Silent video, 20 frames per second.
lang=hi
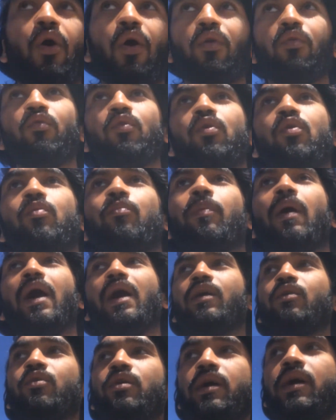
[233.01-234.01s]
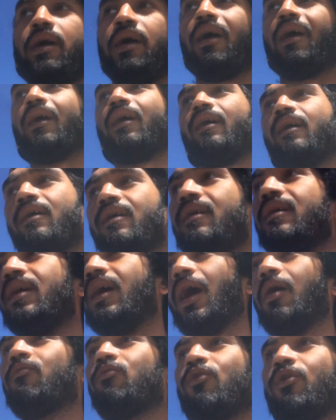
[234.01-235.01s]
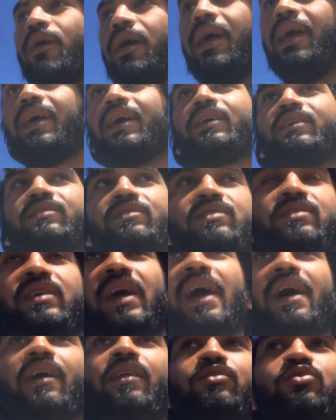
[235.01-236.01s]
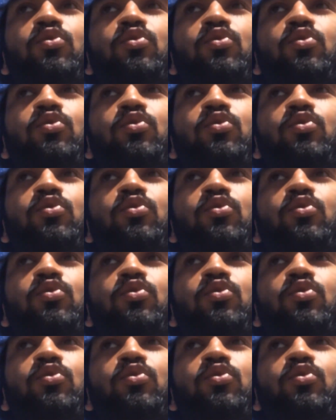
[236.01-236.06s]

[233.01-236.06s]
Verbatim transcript: और वो पार हो गया अब वो एक शहर